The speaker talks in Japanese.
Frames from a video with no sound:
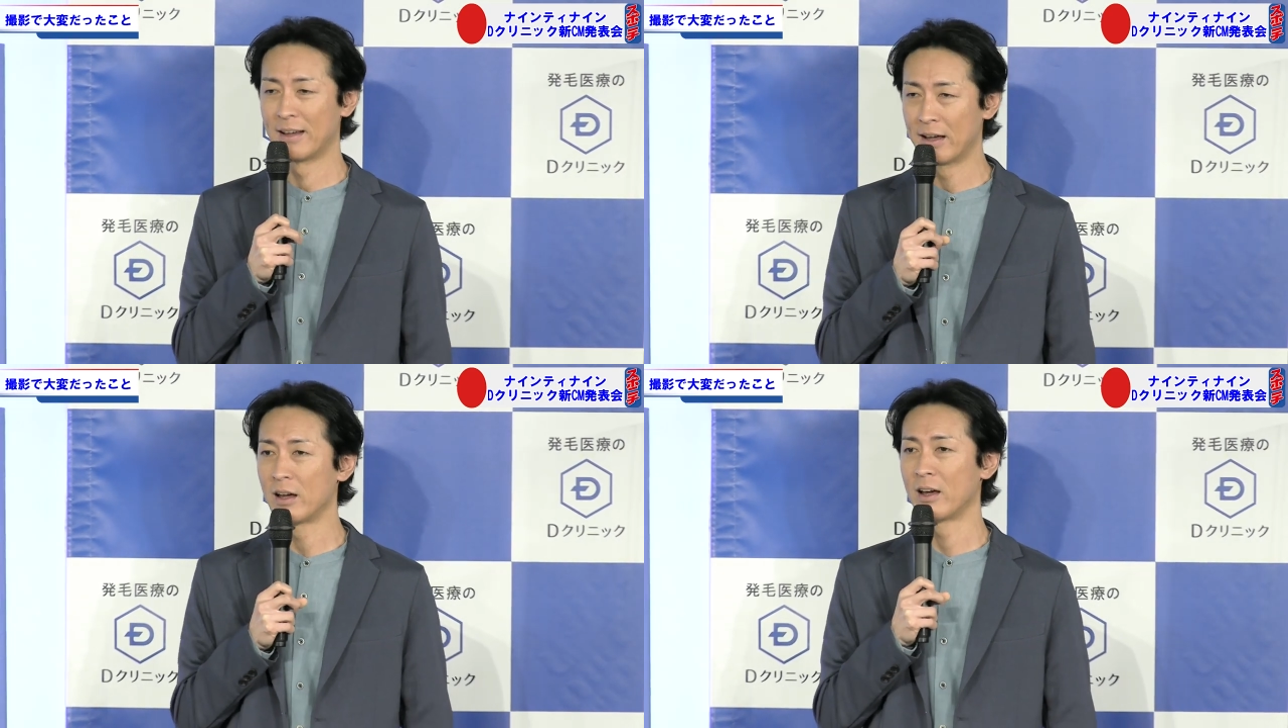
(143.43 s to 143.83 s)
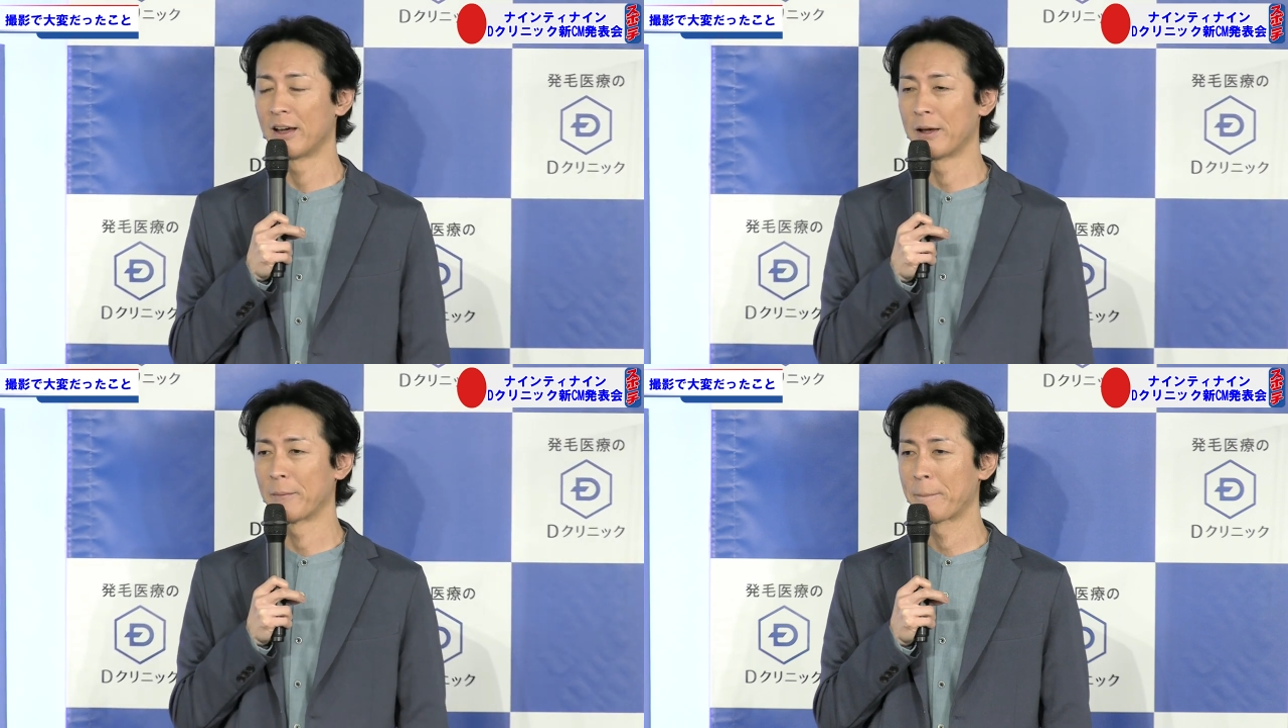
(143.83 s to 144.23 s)

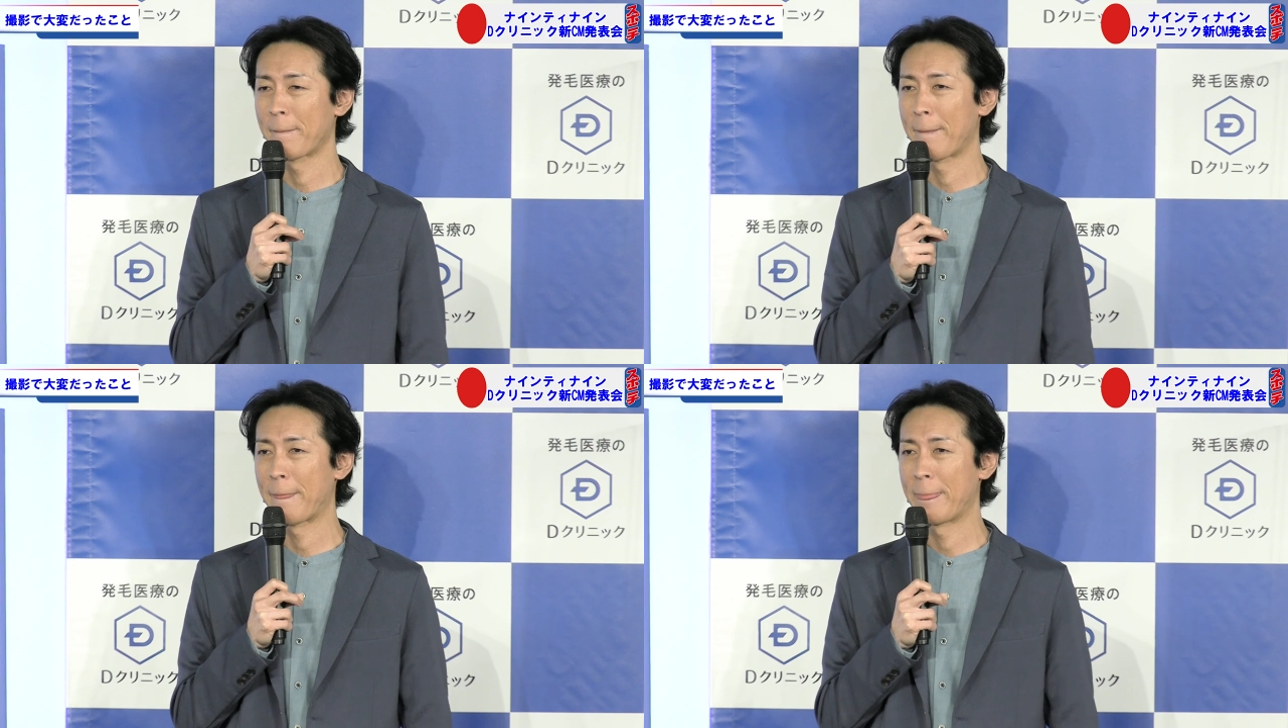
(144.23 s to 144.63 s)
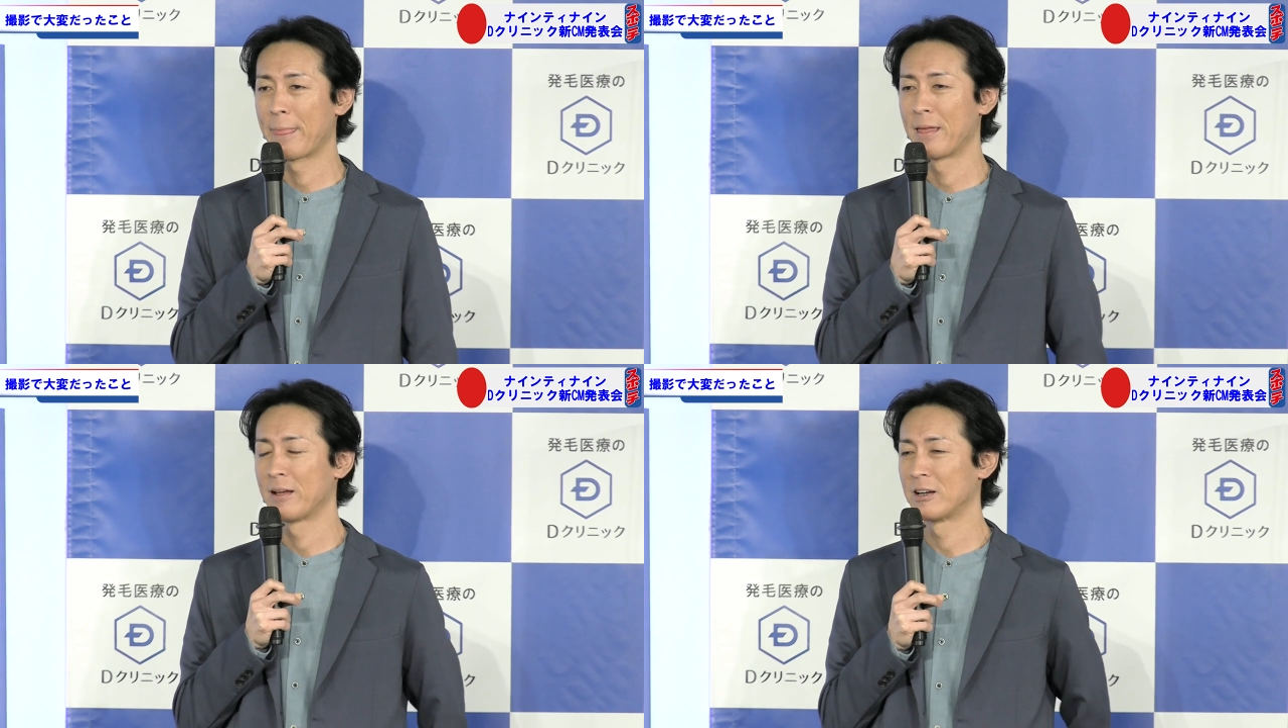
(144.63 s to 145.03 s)
えー、えー、
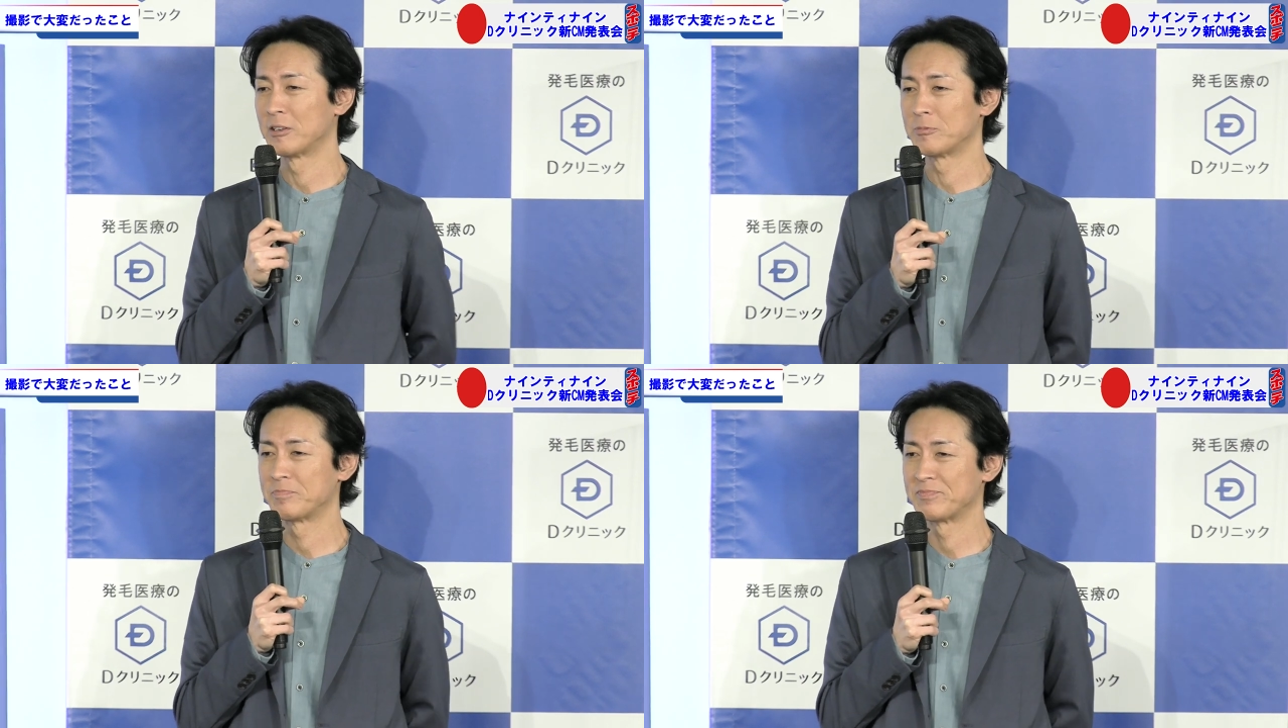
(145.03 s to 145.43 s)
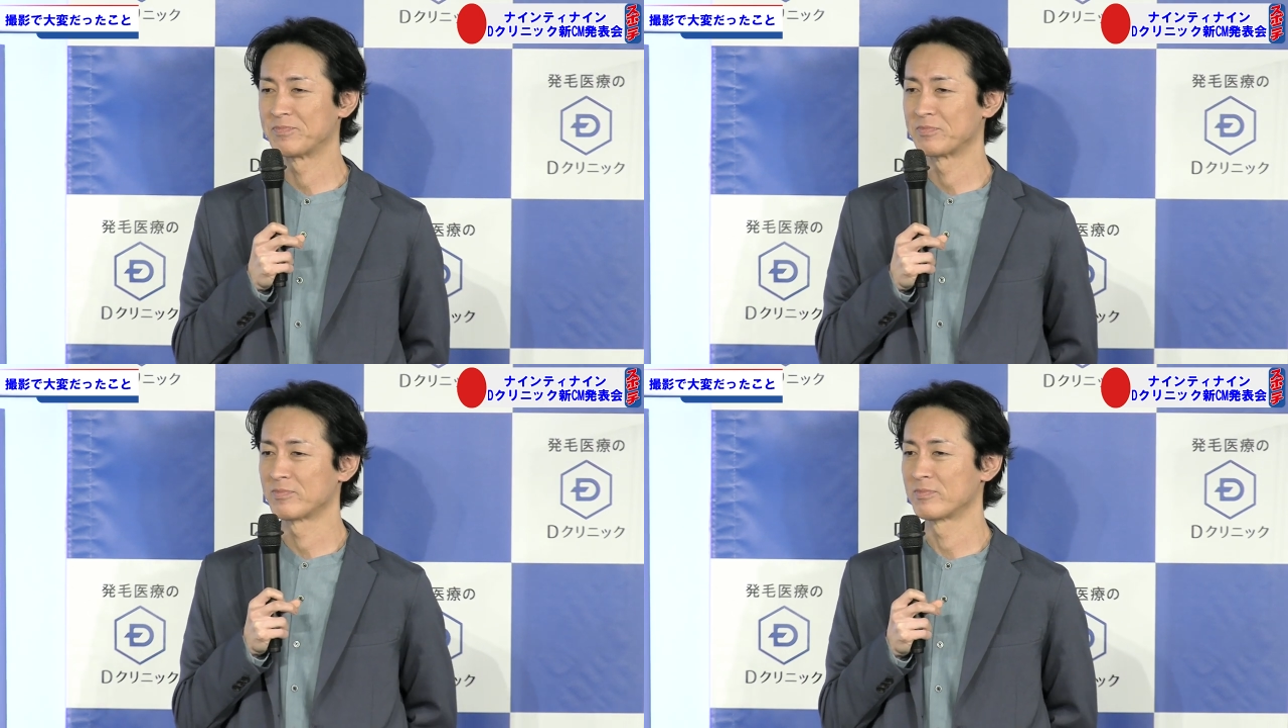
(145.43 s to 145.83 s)
歌も
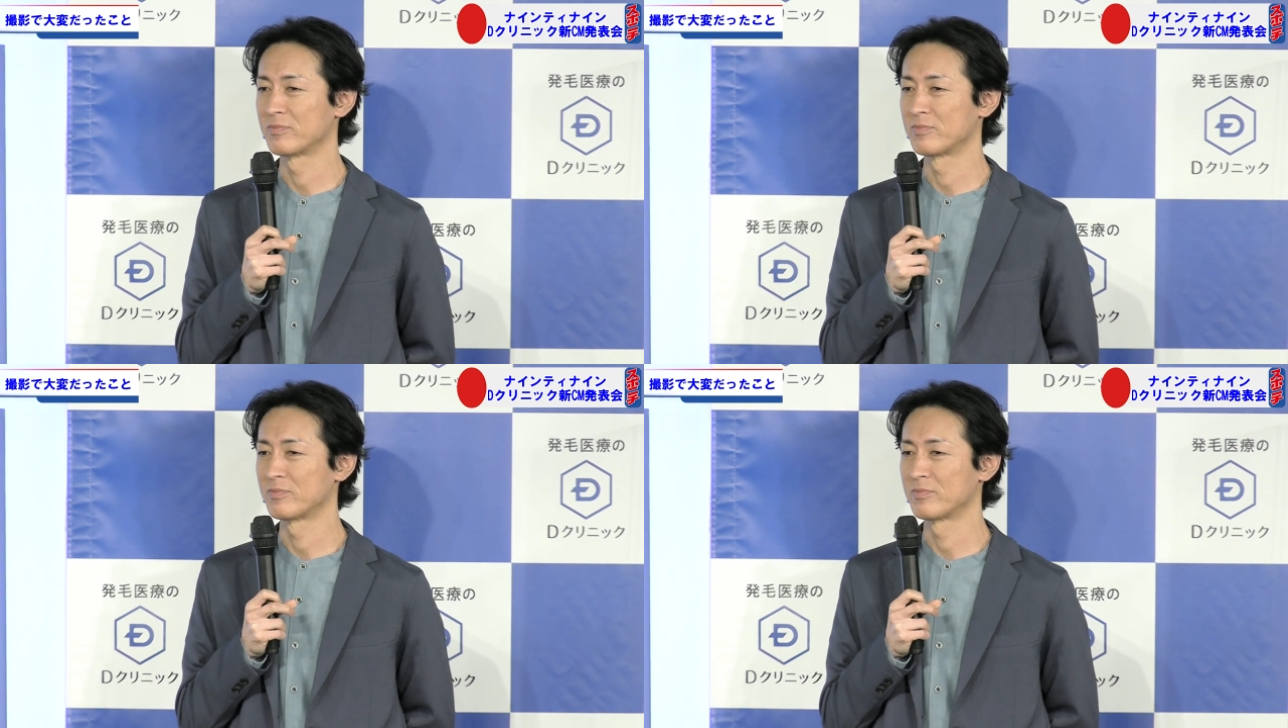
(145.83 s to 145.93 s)
ね